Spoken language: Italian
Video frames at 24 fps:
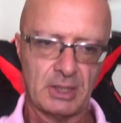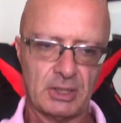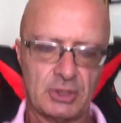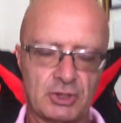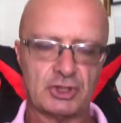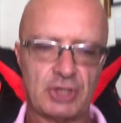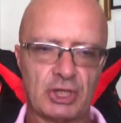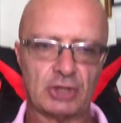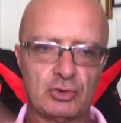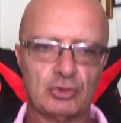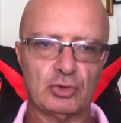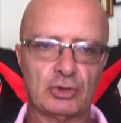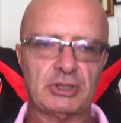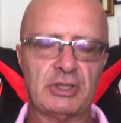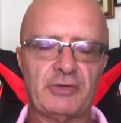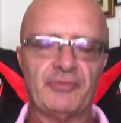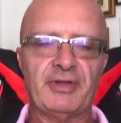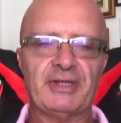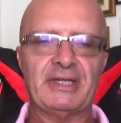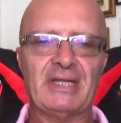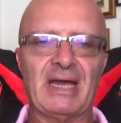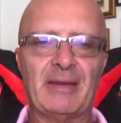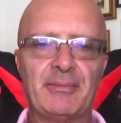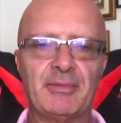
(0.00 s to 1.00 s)
Ciao a tutti,
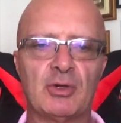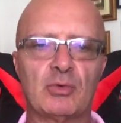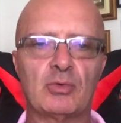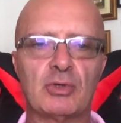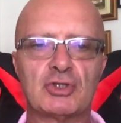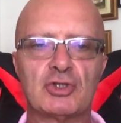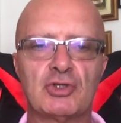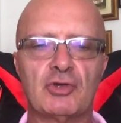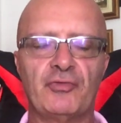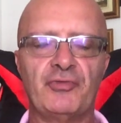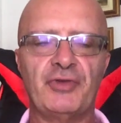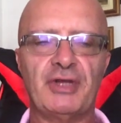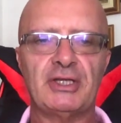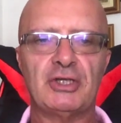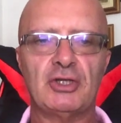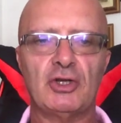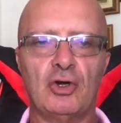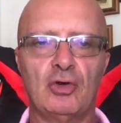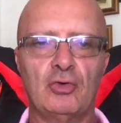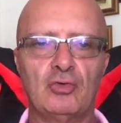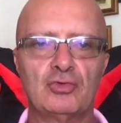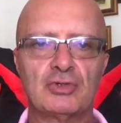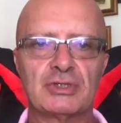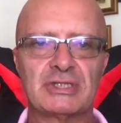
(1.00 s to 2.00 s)
vediamo in questo
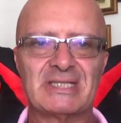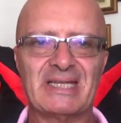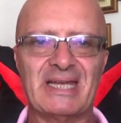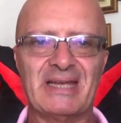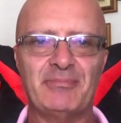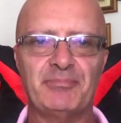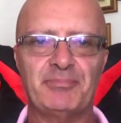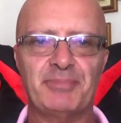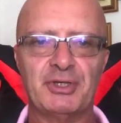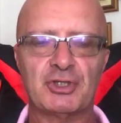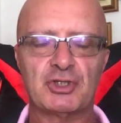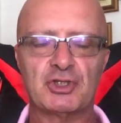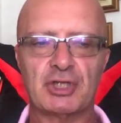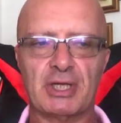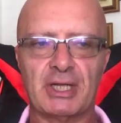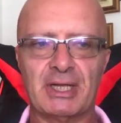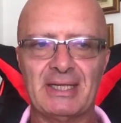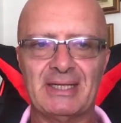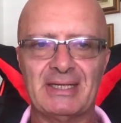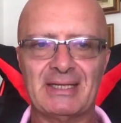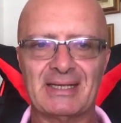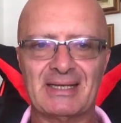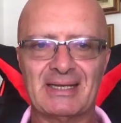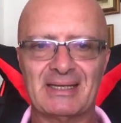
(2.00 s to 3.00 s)
video un semplice
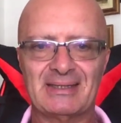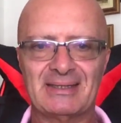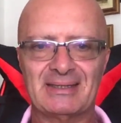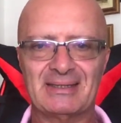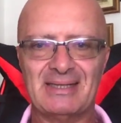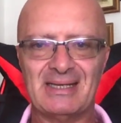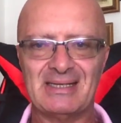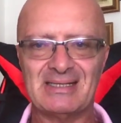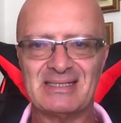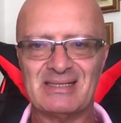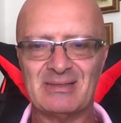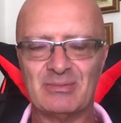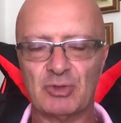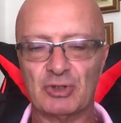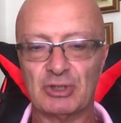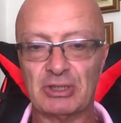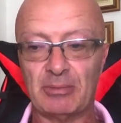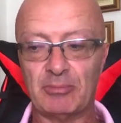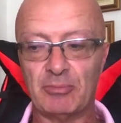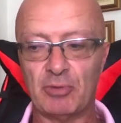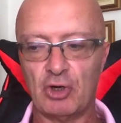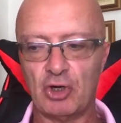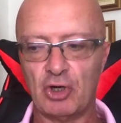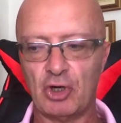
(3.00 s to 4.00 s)
incantesimo
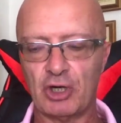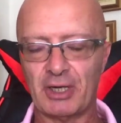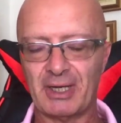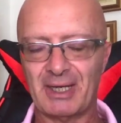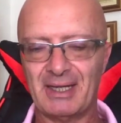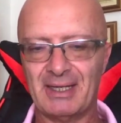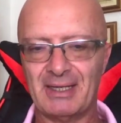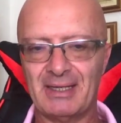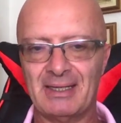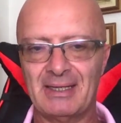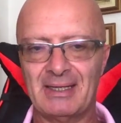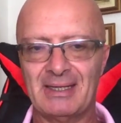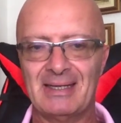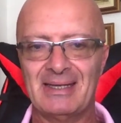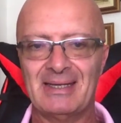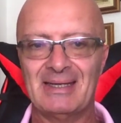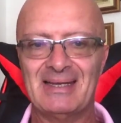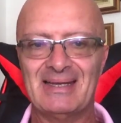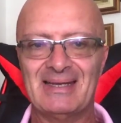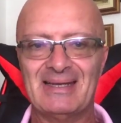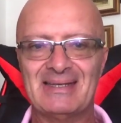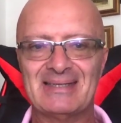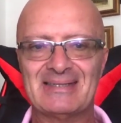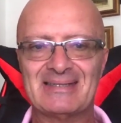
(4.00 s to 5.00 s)
d'amore
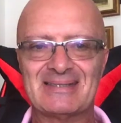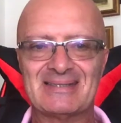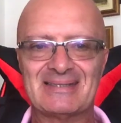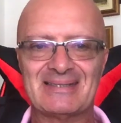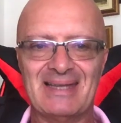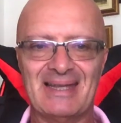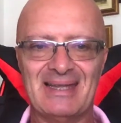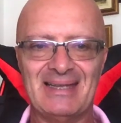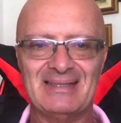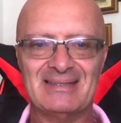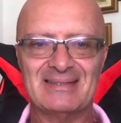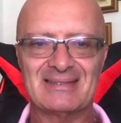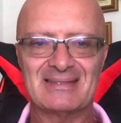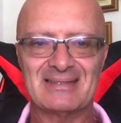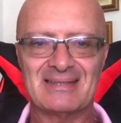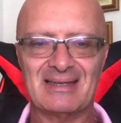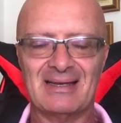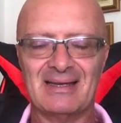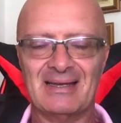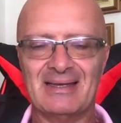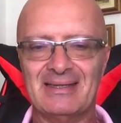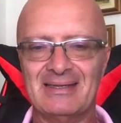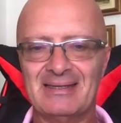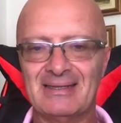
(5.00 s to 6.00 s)

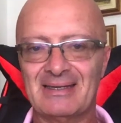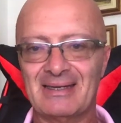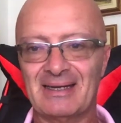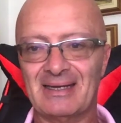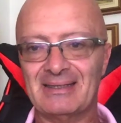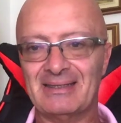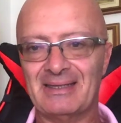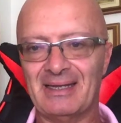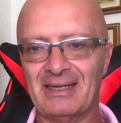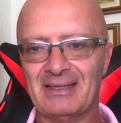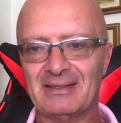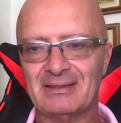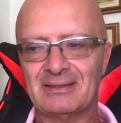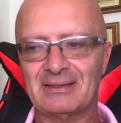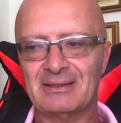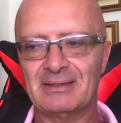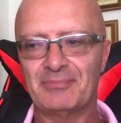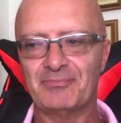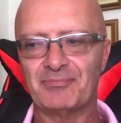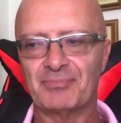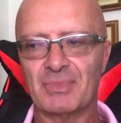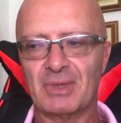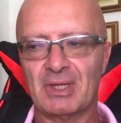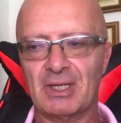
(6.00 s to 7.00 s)
senza ingredienti.
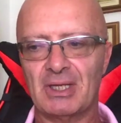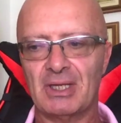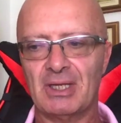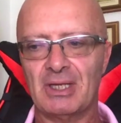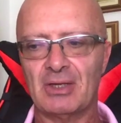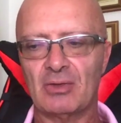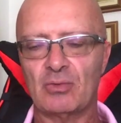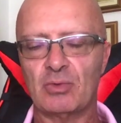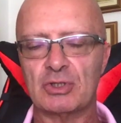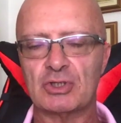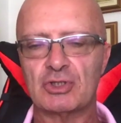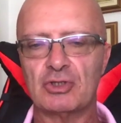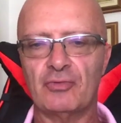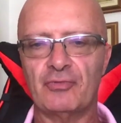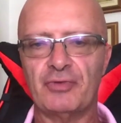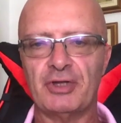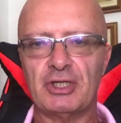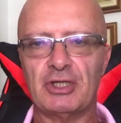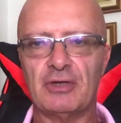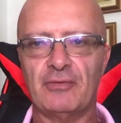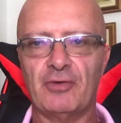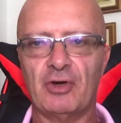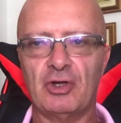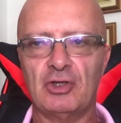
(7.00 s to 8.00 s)
In questo
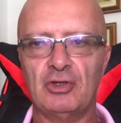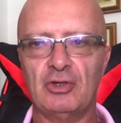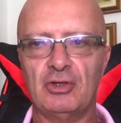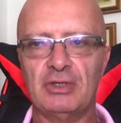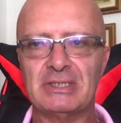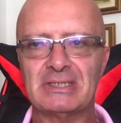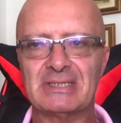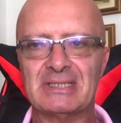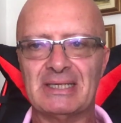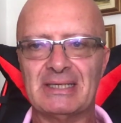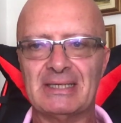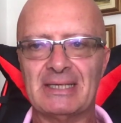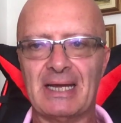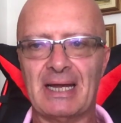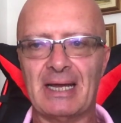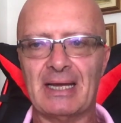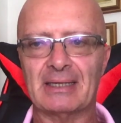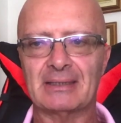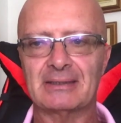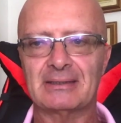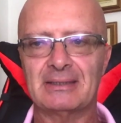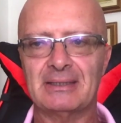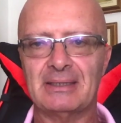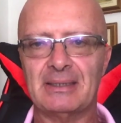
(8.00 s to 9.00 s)
video voglio
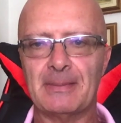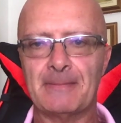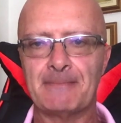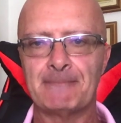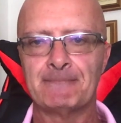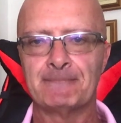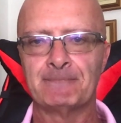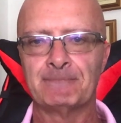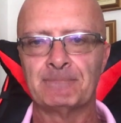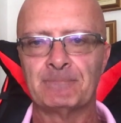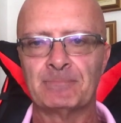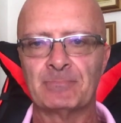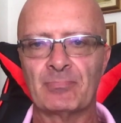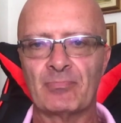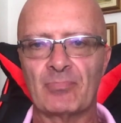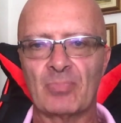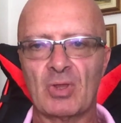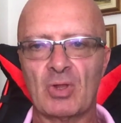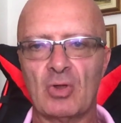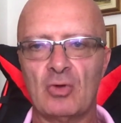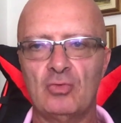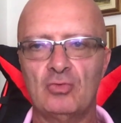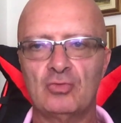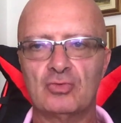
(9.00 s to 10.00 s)
insegnarti
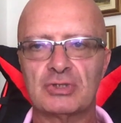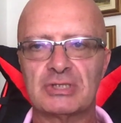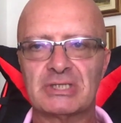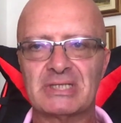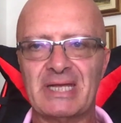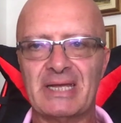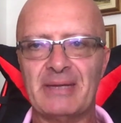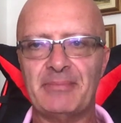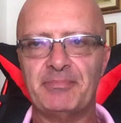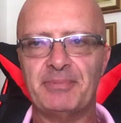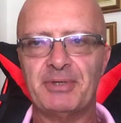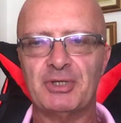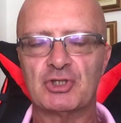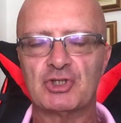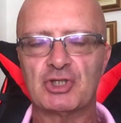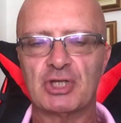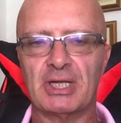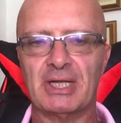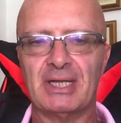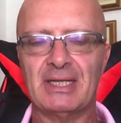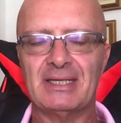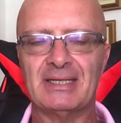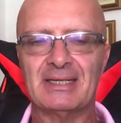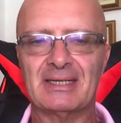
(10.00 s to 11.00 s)
un
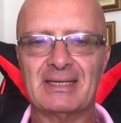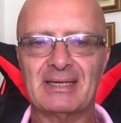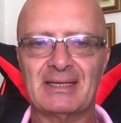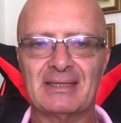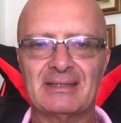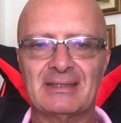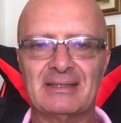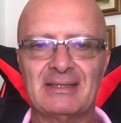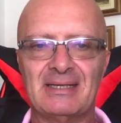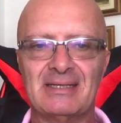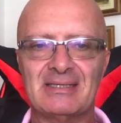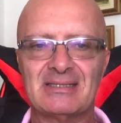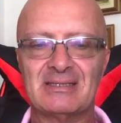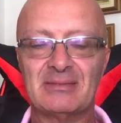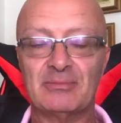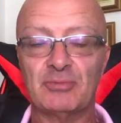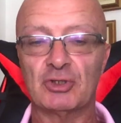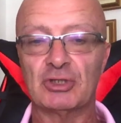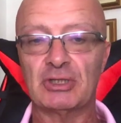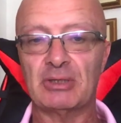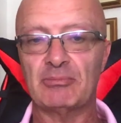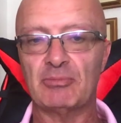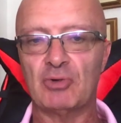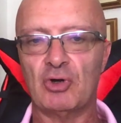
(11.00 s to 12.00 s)
semplice
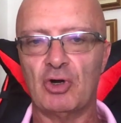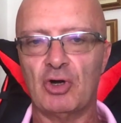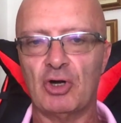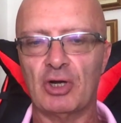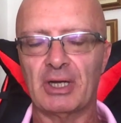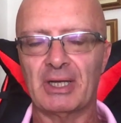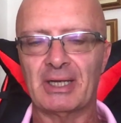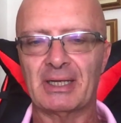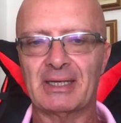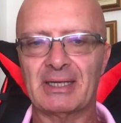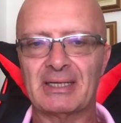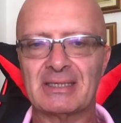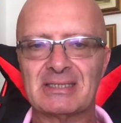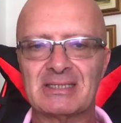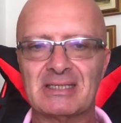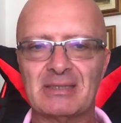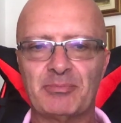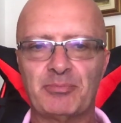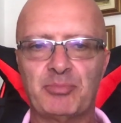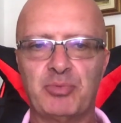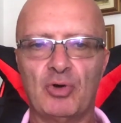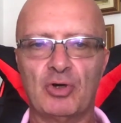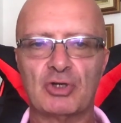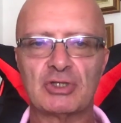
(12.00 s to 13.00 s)
incantesimo d'amore che si
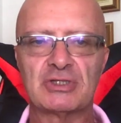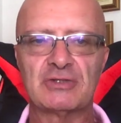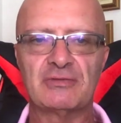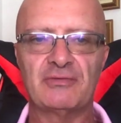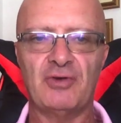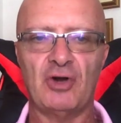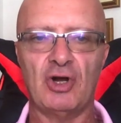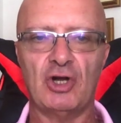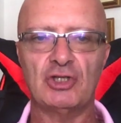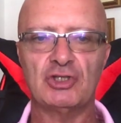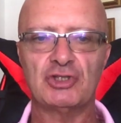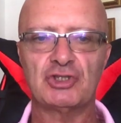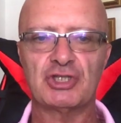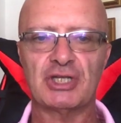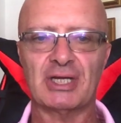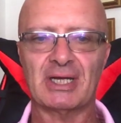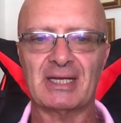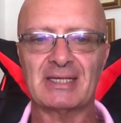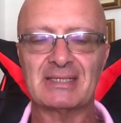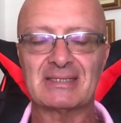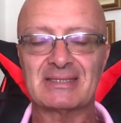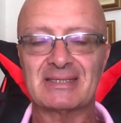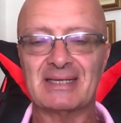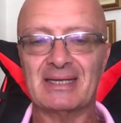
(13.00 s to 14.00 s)
può
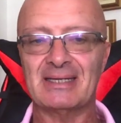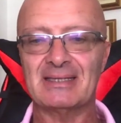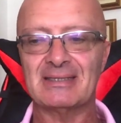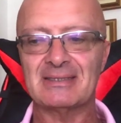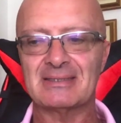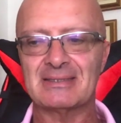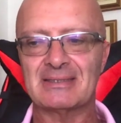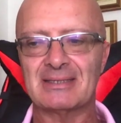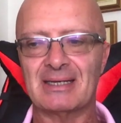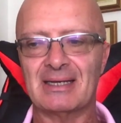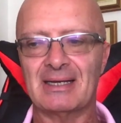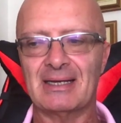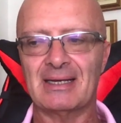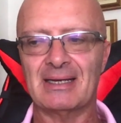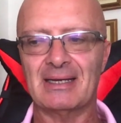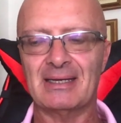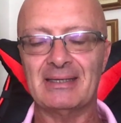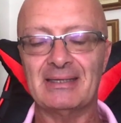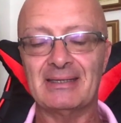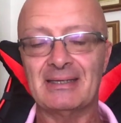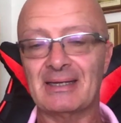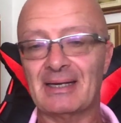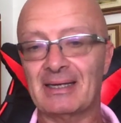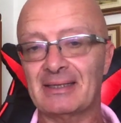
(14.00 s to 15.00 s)
svolgere senza
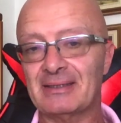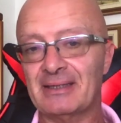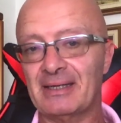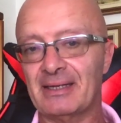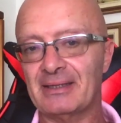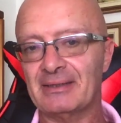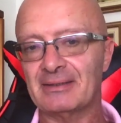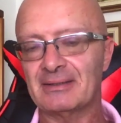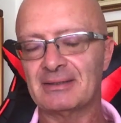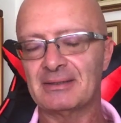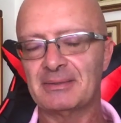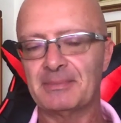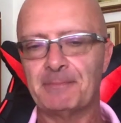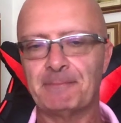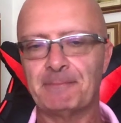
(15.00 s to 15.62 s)
ingredienti